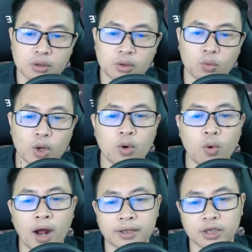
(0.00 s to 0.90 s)
Quế
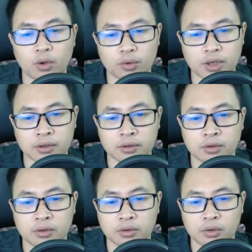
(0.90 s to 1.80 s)
hòa tiểu nương
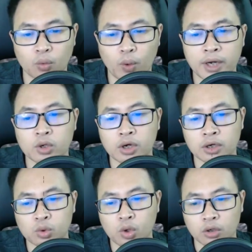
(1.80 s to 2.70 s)
Quen
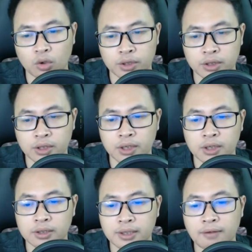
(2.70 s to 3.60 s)
đường thuộc lối
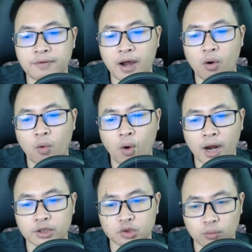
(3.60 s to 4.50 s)
Thêm vào họa
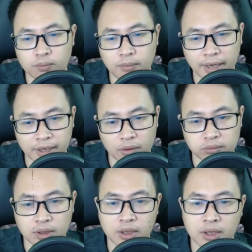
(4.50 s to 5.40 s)
trục bạch ngọc
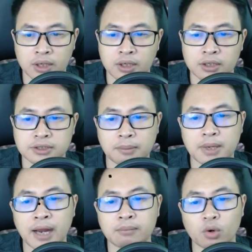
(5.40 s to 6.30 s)
Trần Bình
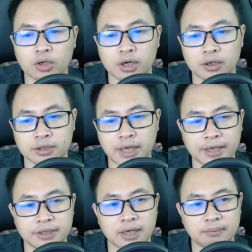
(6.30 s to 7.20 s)
An một đường chạy
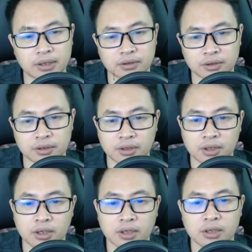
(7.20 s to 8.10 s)
chậm mà tới
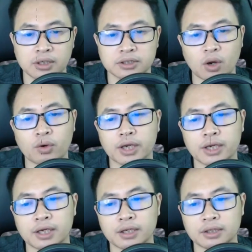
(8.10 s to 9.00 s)
Sau
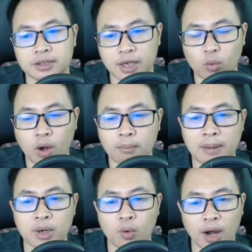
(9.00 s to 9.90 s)
khi nhìn qua ba
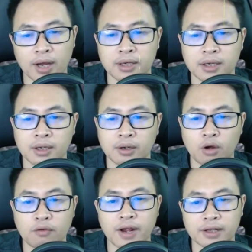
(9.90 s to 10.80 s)
bức họa
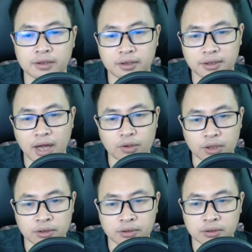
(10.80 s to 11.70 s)
Có vẻ thực cao
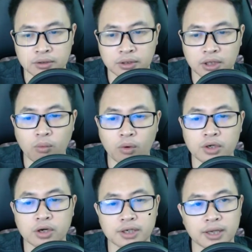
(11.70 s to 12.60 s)
hứng Không có
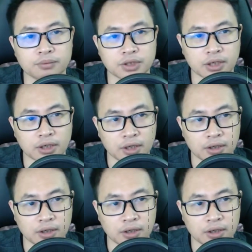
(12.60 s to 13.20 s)
nửa điểm dị nghị